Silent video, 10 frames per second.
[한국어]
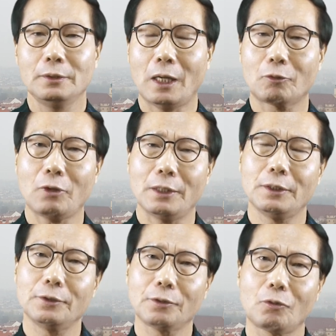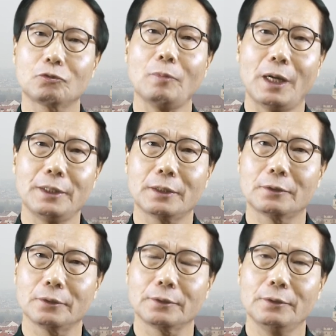약으로 안 되는 경우도 많이
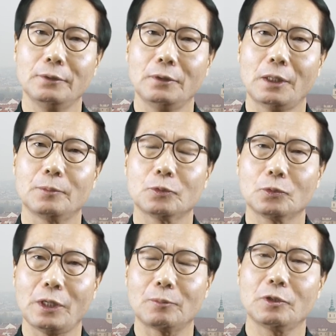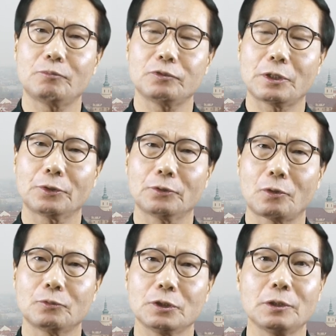있거든요. 아니면 또 약물의 부작용이
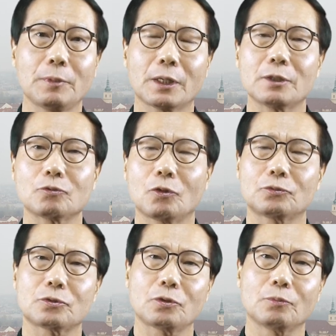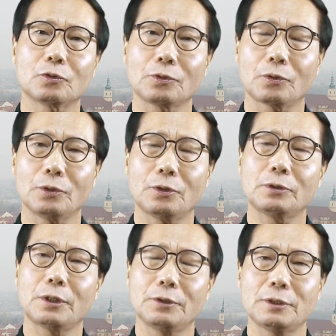너무 심해가지고 어쩔 수 없는 경우.
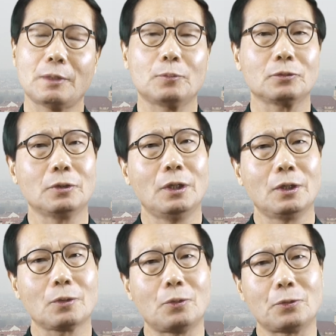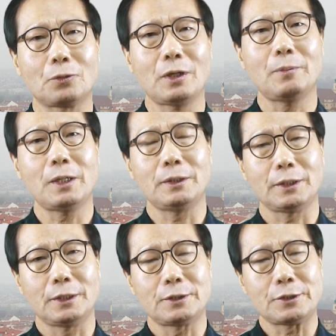이럴 때는 이제 한번 고려를 해봐야
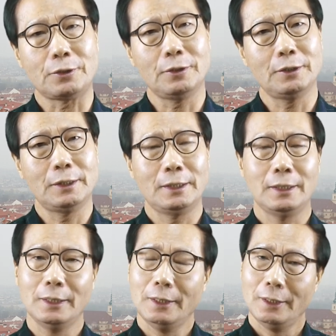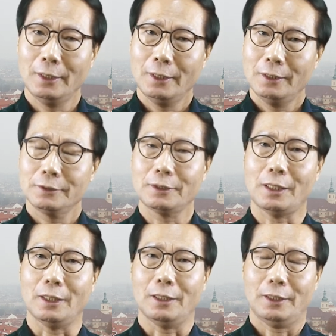되겠죠.
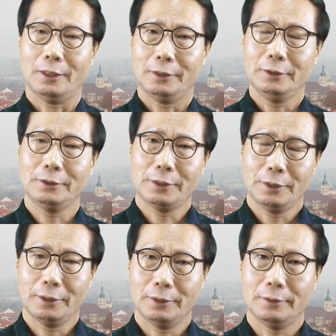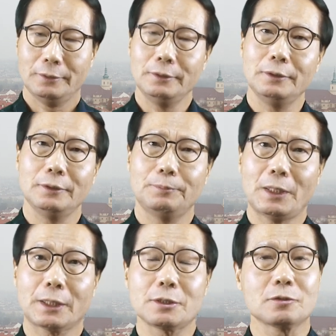자, 이제 이
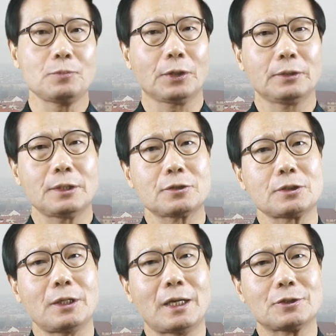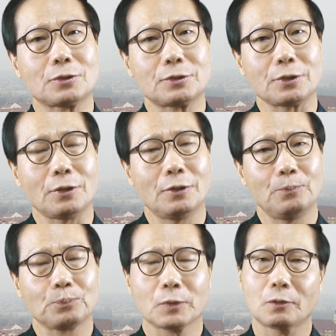파킨슨 병에 대해서 잘 아셨죠?
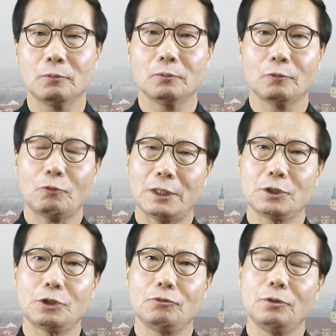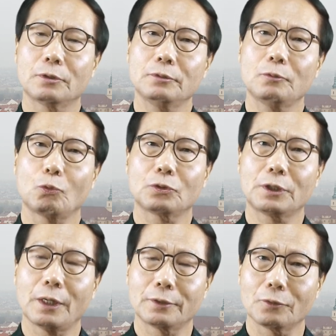그럼 완치훈련은
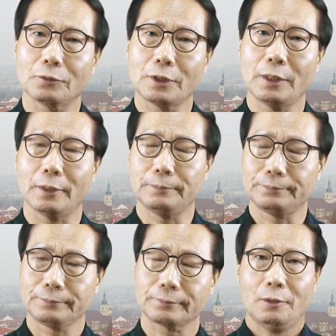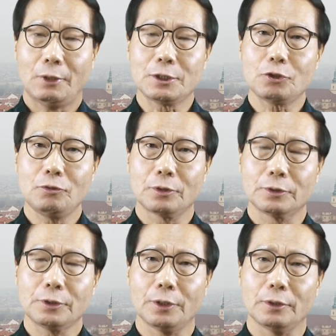어떻게 하는 거냐?
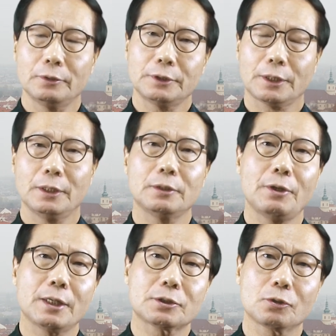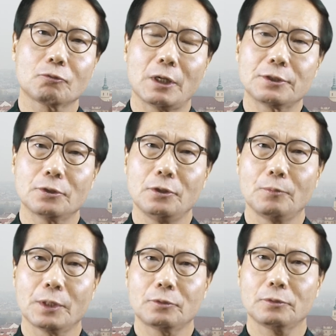완치훈련은요, 제가 퇴행성
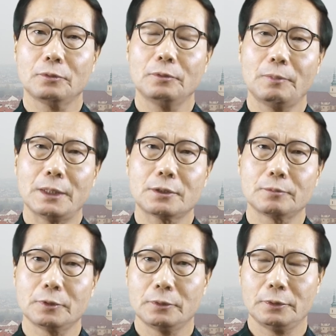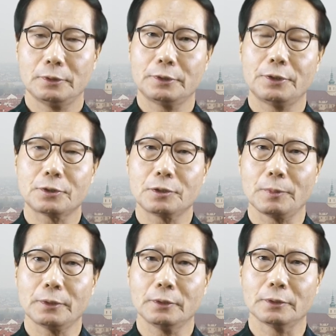관절염에도 말씀을
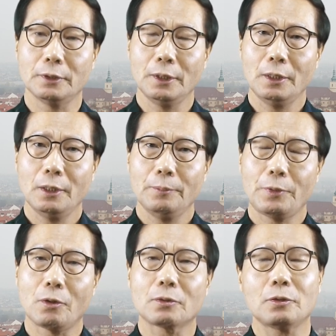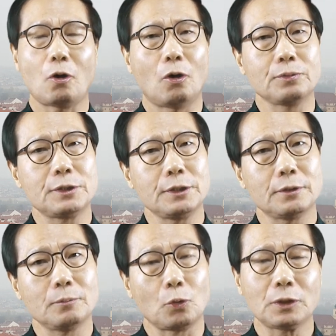드렸지만은 병을
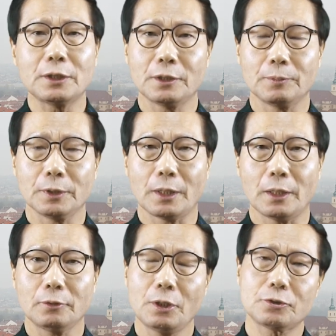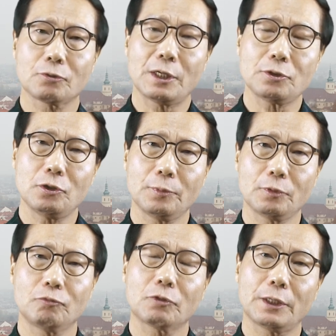없이는 못 해드립니다. 퇴행성
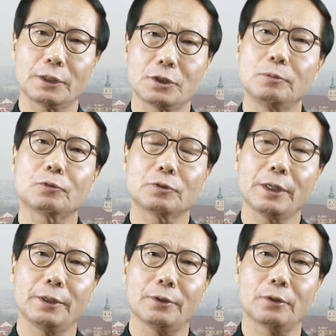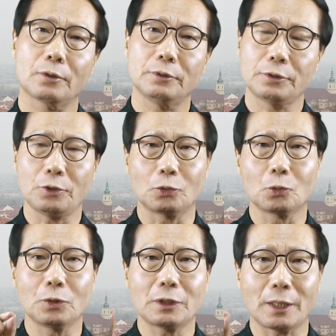관절염에도 누가 이렇게 질문을 해요. 그래서
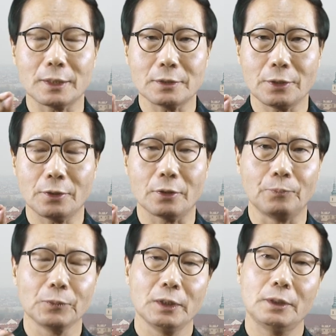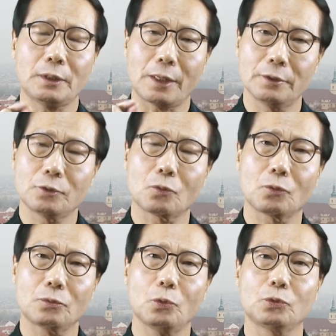연골이 달았어요. 이 다른
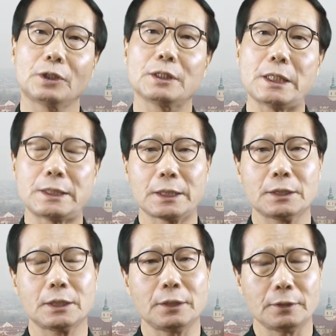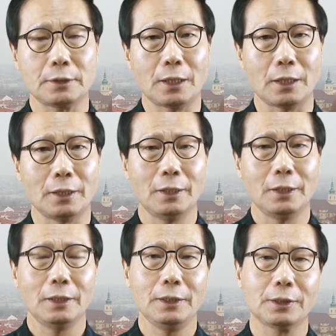연골을 어떻게 재생시키느냐?
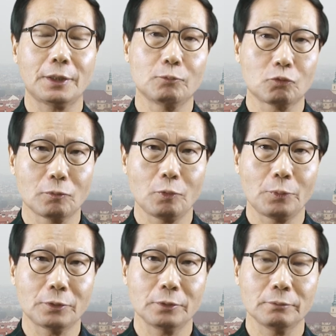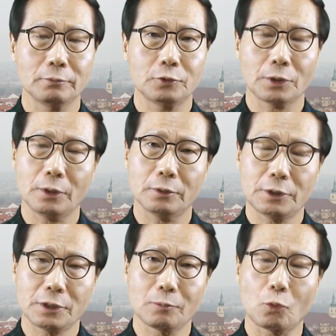이렇게 물어보면은 제가
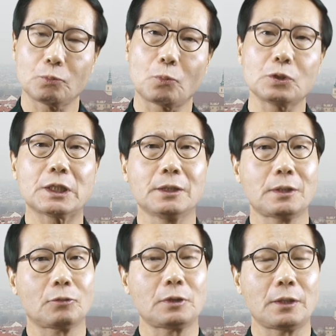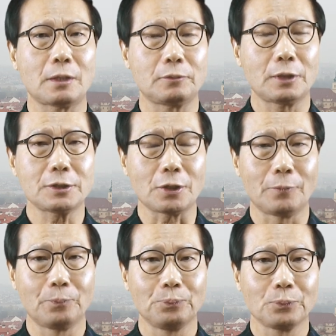재생 못, 못 시킨다고 대답을 하죠.
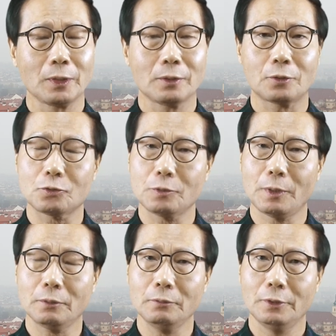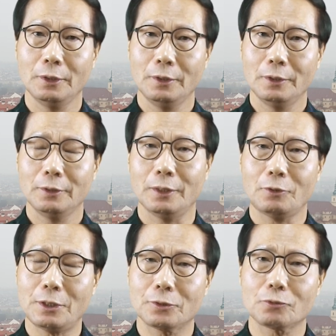그렇지만 네,
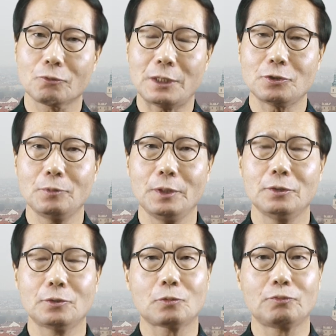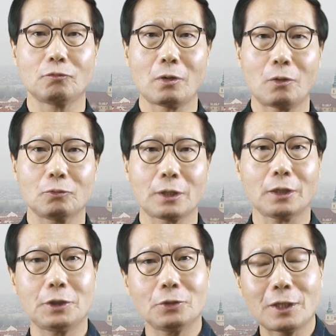퇴행성 관절염이 있는데도 불구하고
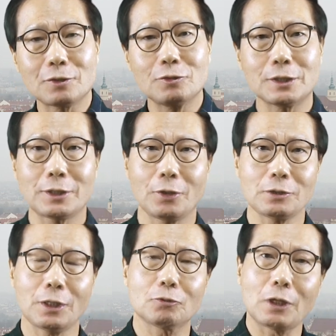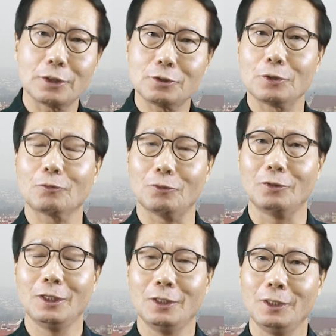내가 뛰어다닐 수 있어요. 산에도 다닐 수 있고
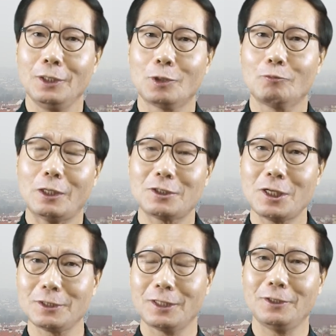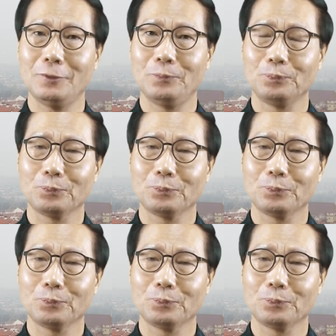이러면 완치 아니에요?